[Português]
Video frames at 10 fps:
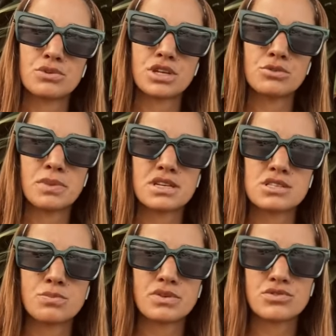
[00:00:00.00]
porque no
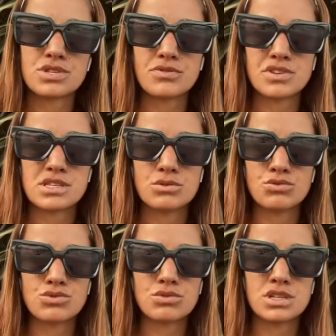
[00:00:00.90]
Brasil para você fazer
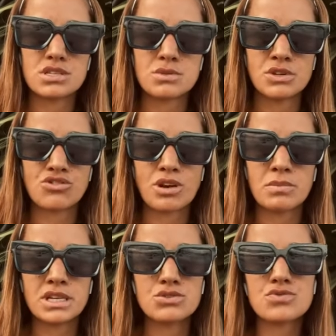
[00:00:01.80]
uso desses
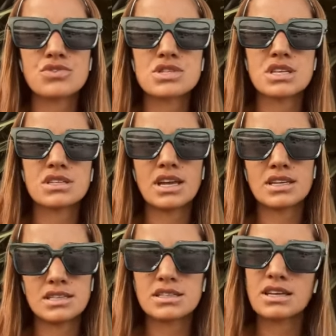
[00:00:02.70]
medicamentos você
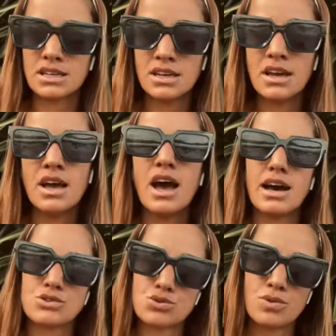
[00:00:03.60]
tem que ter
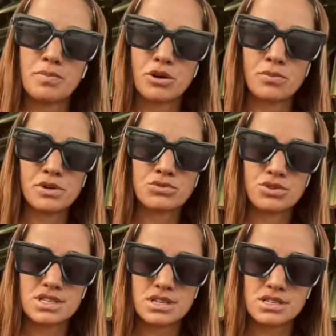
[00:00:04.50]
a sua própria
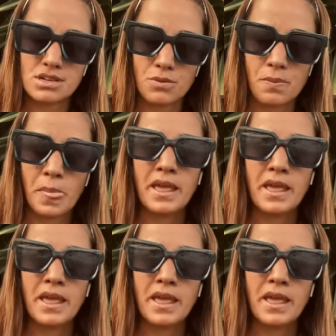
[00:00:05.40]
autorização.